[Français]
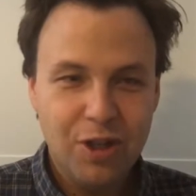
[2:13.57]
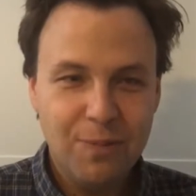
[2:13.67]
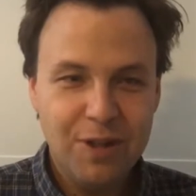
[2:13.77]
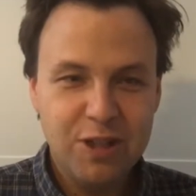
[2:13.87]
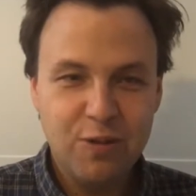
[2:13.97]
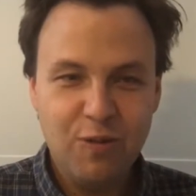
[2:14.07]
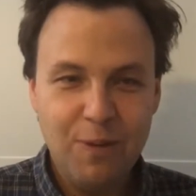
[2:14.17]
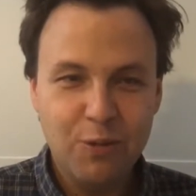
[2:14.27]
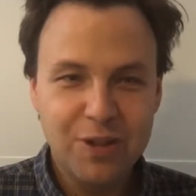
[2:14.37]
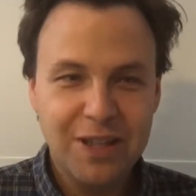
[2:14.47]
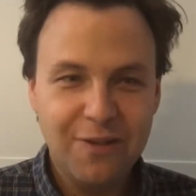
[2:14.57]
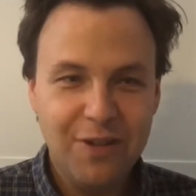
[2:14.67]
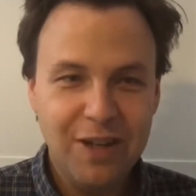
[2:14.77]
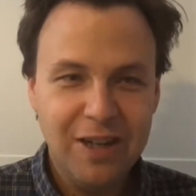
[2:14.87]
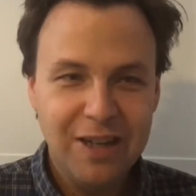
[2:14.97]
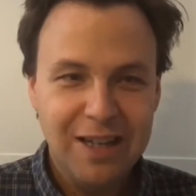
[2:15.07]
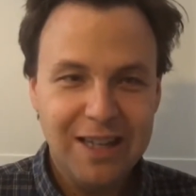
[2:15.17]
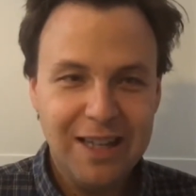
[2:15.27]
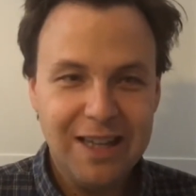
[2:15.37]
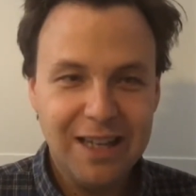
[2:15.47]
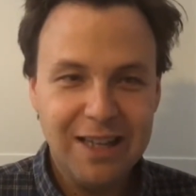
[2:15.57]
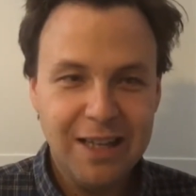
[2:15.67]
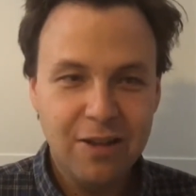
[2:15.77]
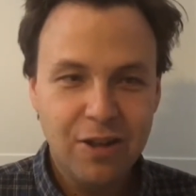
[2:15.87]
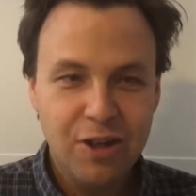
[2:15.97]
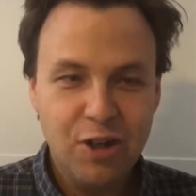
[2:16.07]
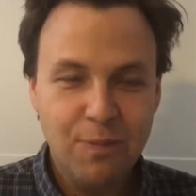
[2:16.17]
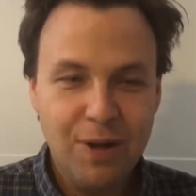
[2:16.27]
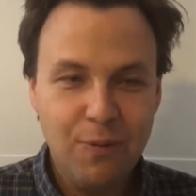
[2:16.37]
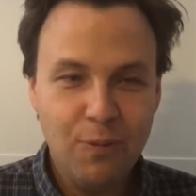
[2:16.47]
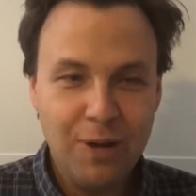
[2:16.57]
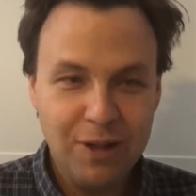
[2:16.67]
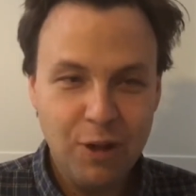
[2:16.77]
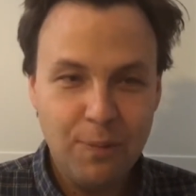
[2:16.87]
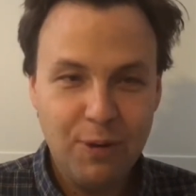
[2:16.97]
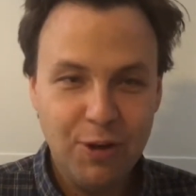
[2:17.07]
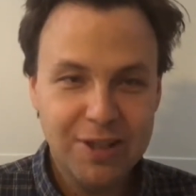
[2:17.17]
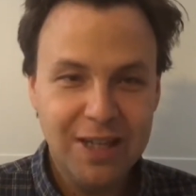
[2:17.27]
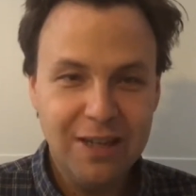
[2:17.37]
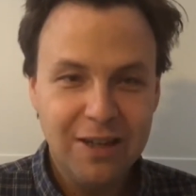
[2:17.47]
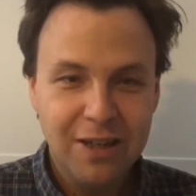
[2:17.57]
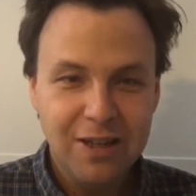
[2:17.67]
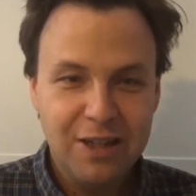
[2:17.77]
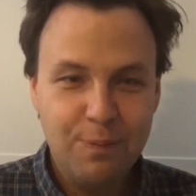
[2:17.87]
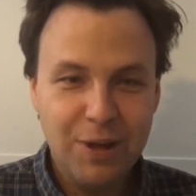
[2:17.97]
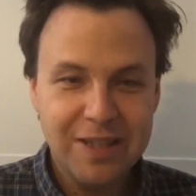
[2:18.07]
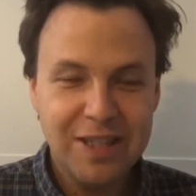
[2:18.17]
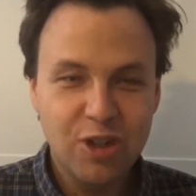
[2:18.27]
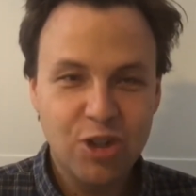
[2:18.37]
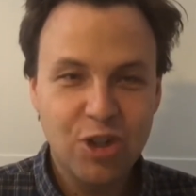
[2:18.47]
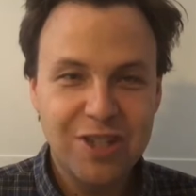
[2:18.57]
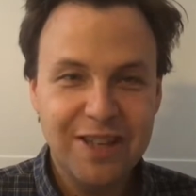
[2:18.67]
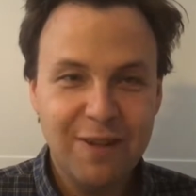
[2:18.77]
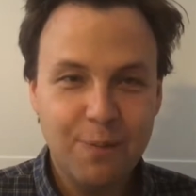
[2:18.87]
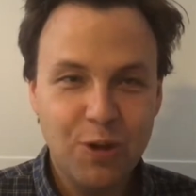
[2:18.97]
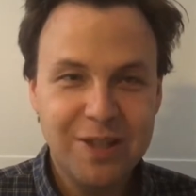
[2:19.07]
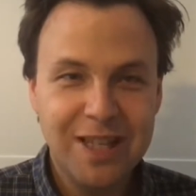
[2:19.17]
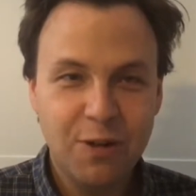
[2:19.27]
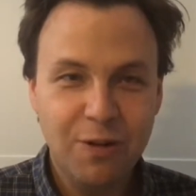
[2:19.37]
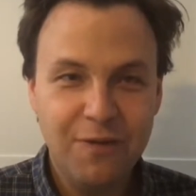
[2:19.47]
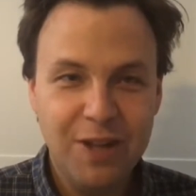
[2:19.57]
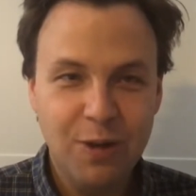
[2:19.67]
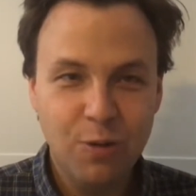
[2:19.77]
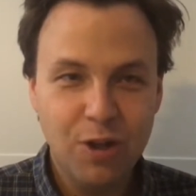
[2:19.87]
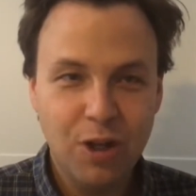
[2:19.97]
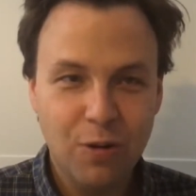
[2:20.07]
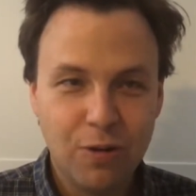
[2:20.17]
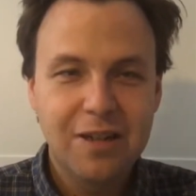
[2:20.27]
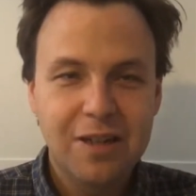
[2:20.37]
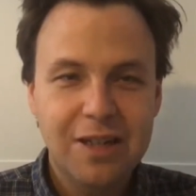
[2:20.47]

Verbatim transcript: comment tu fais pour servir d'Internet. Il y a même un moment donné un passant qui pensait que je ne savais pas c'était quoi Vidéotron.